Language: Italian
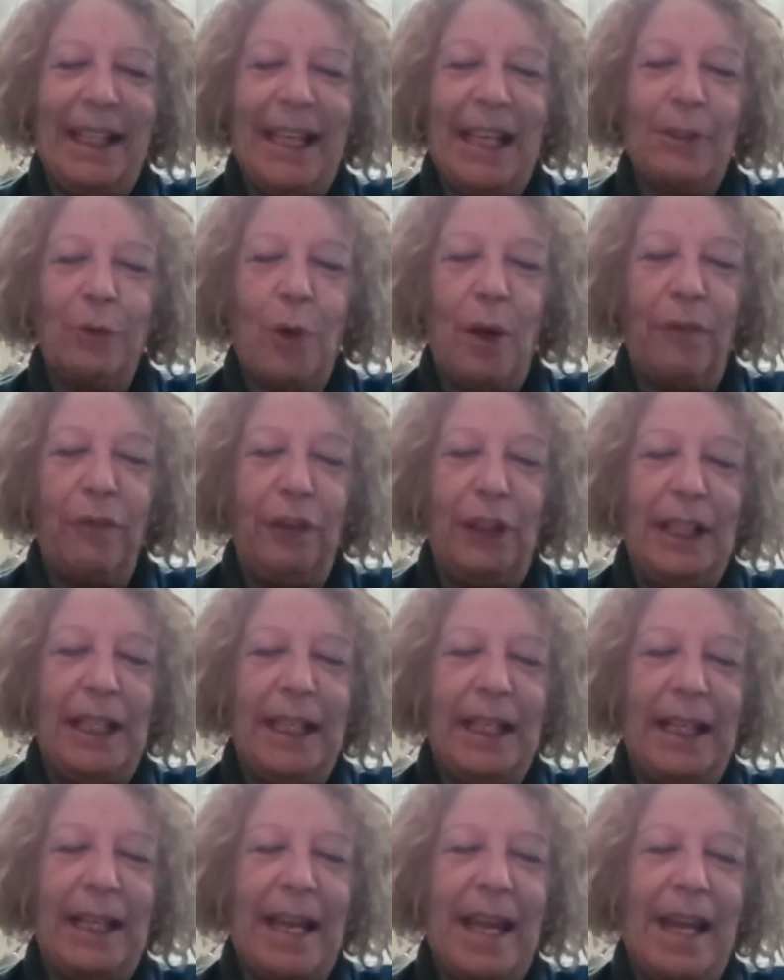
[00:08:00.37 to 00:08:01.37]
che andò a
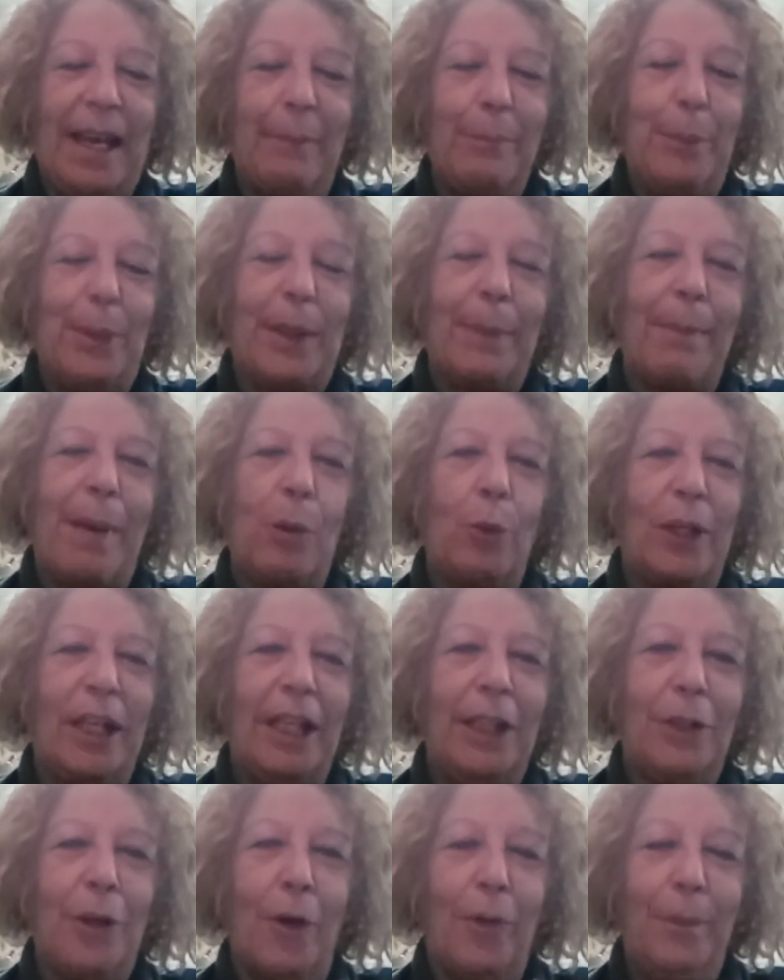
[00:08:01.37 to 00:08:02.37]
finire per
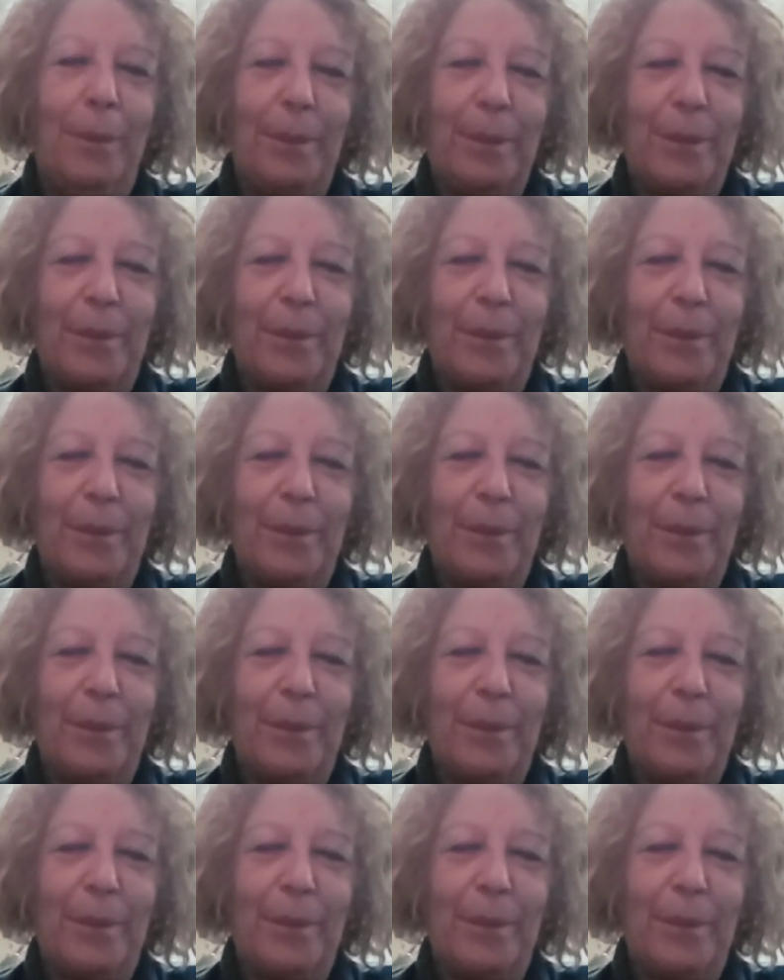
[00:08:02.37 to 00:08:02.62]
Maurino?